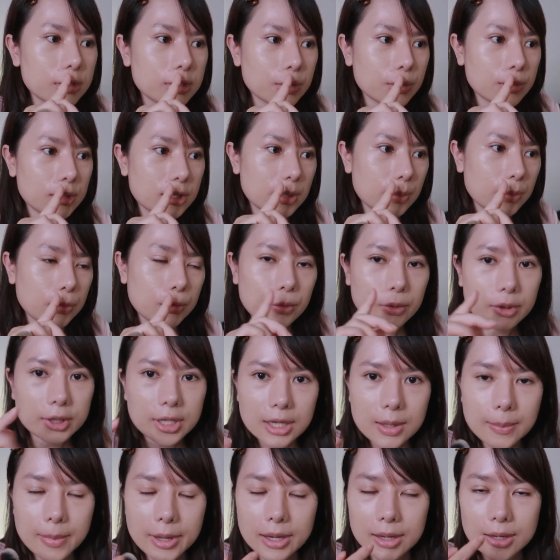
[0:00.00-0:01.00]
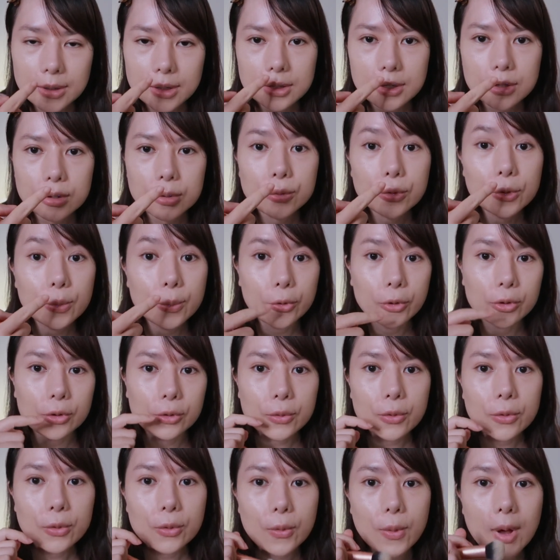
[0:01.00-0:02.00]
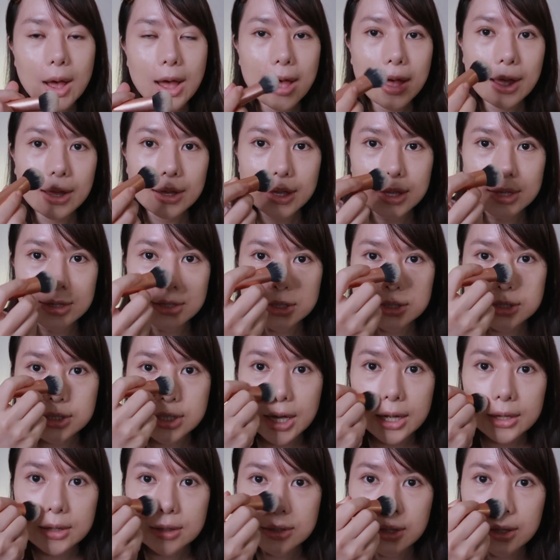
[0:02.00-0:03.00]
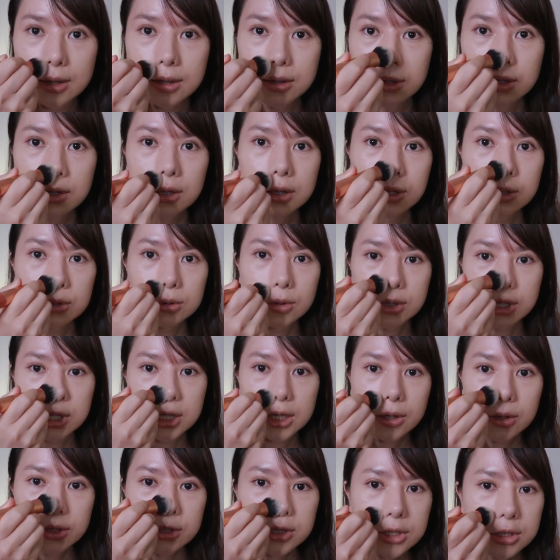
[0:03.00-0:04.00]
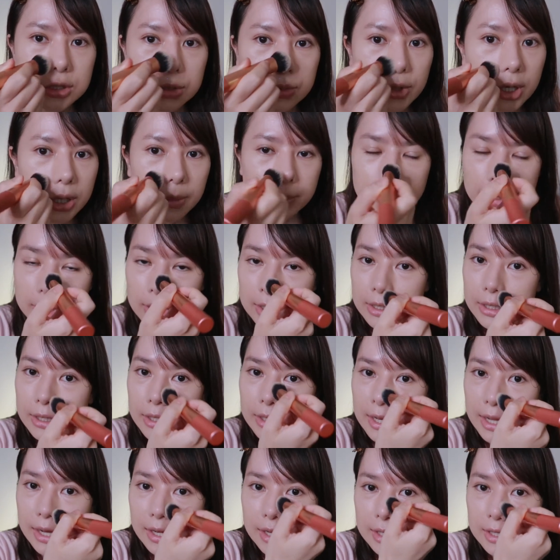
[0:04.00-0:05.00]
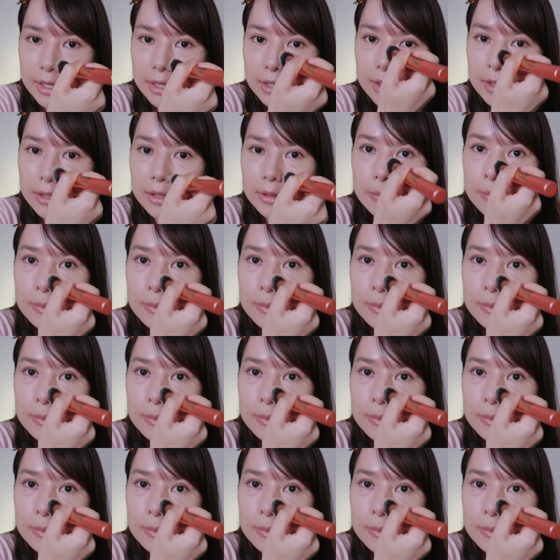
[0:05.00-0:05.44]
พวกโซนจมูกที่มันรูขุมขนกว้างๆเห็นชัดๆเนี่ยตัวนี้ก็จะช่วยเบลอได้ดีเลย